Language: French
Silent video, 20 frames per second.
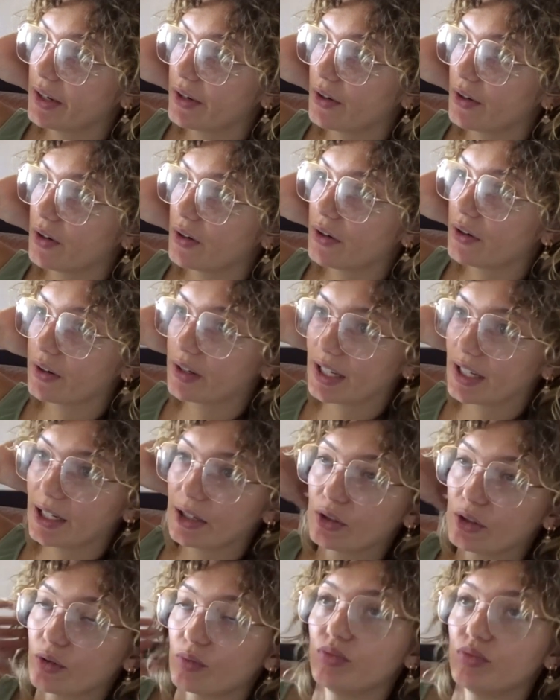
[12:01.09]
euh,
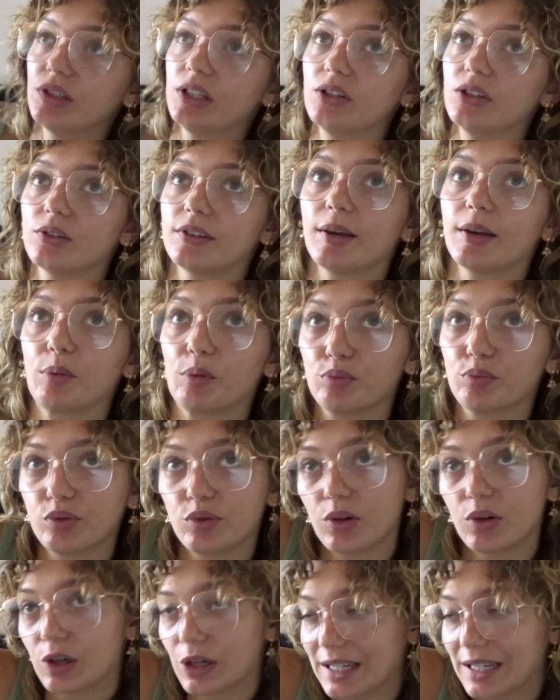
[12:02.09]
quelques bouines, notamment
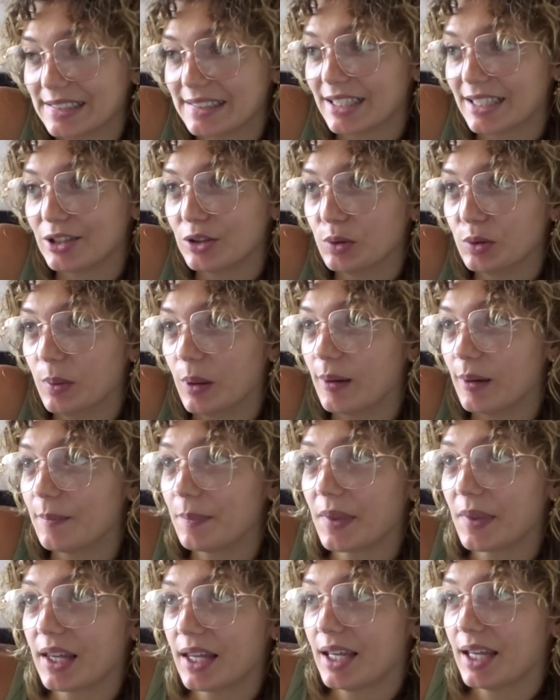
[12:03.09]
pour euh, la salle de bain.
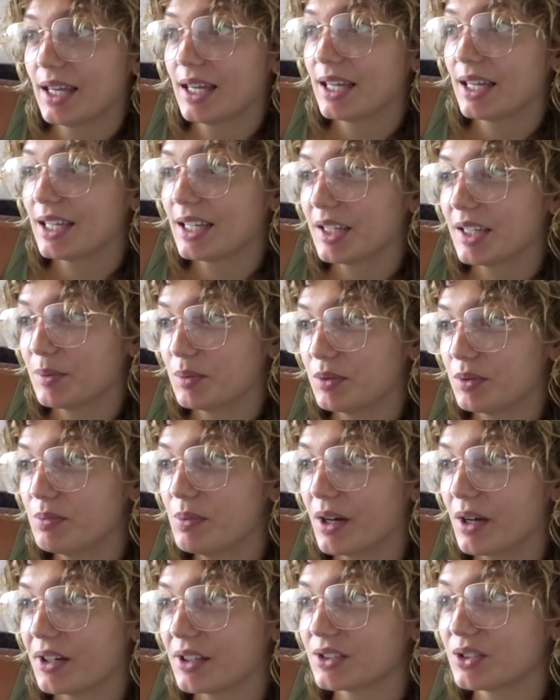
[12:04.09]
Et puis
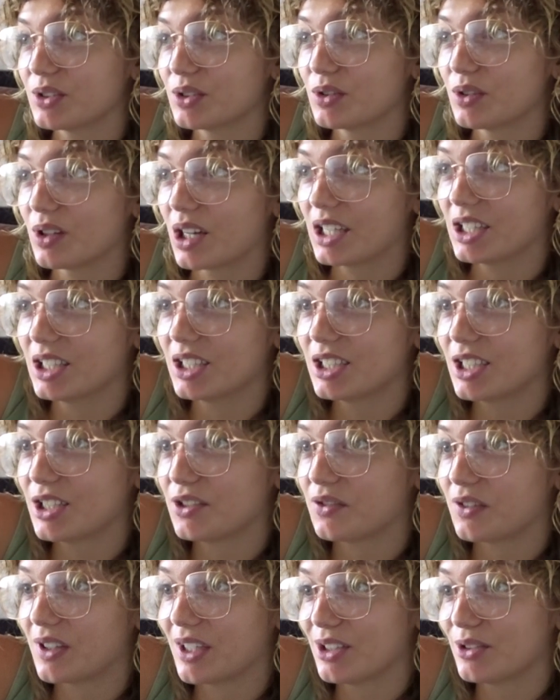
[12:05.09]
ben, ce sera déjà
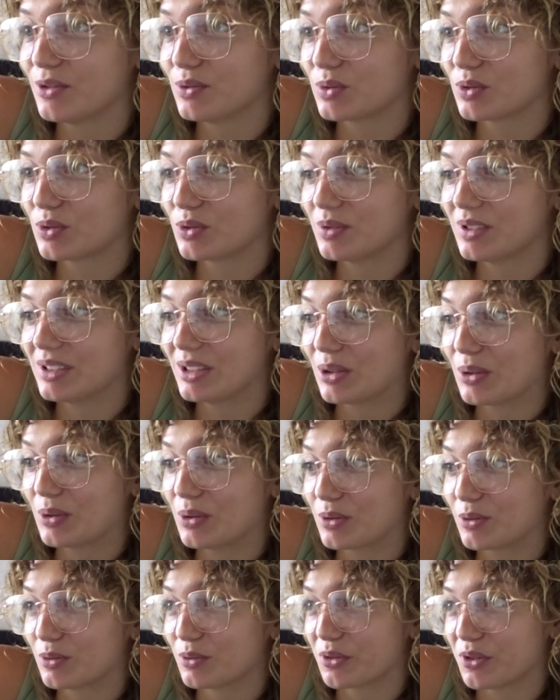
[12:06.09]
fait, donc je suis
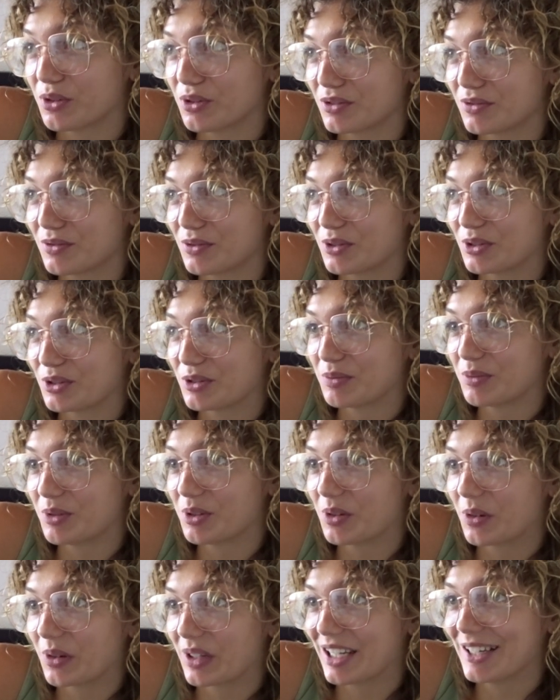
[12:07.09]
trop contente.
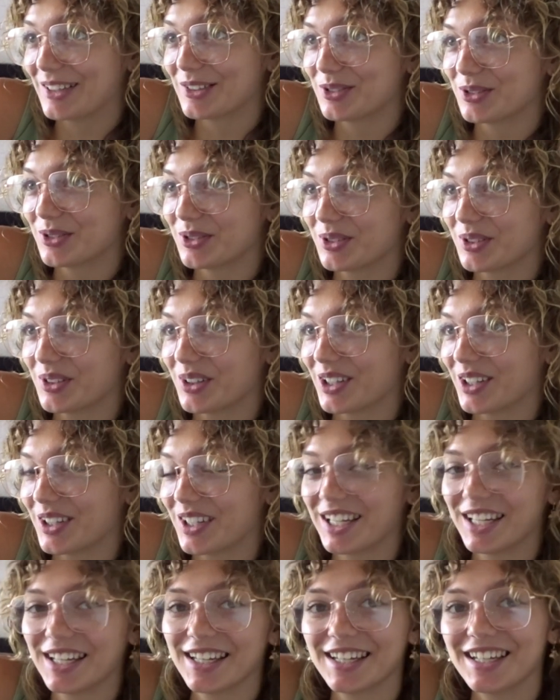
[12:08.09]
Franchement, en quelques jours, euh,
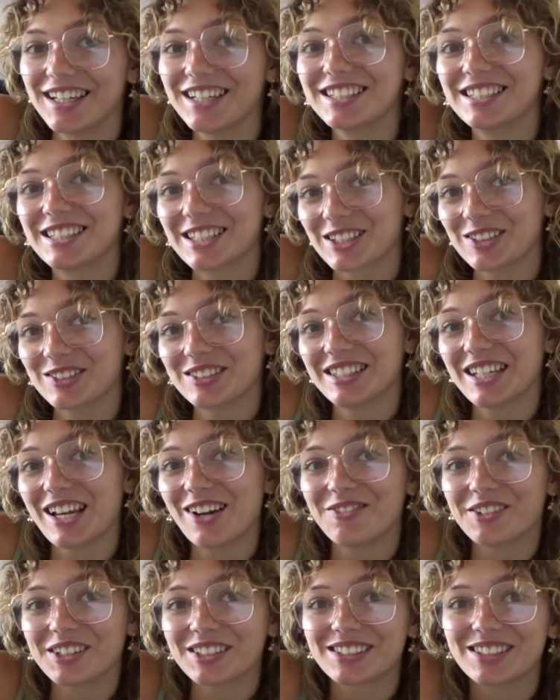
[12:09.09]
j'ai réussi à
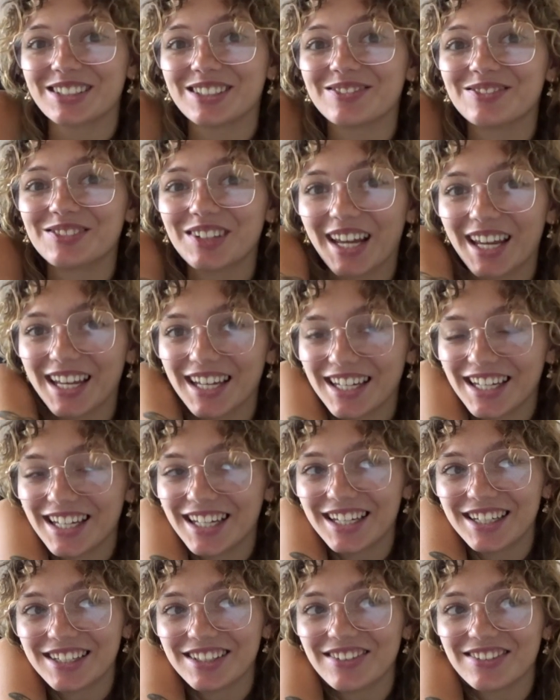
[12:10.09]
avoir ce que je voulais.
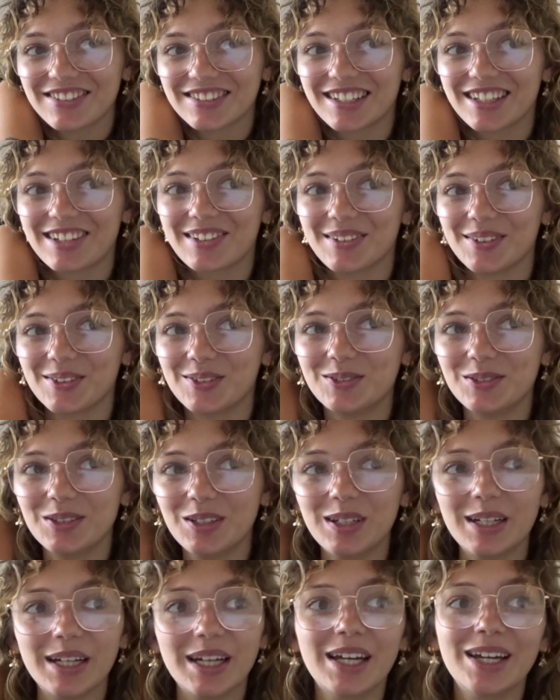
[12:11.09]
Donc c'est trop
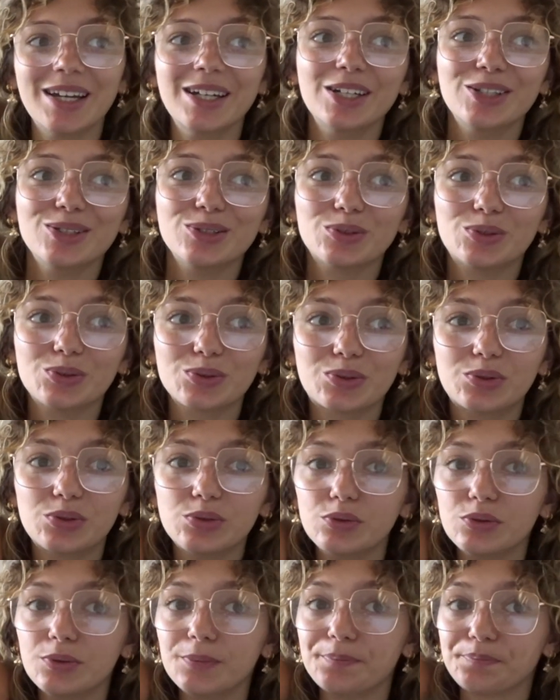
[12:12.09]
cool. Du
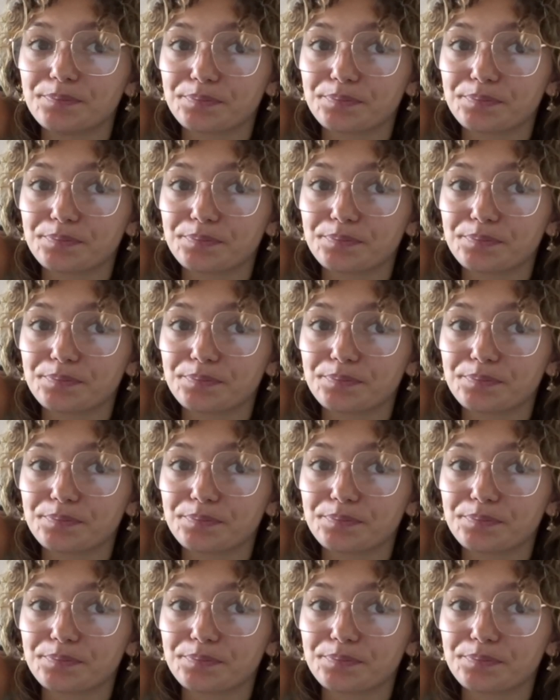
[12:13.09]
coup,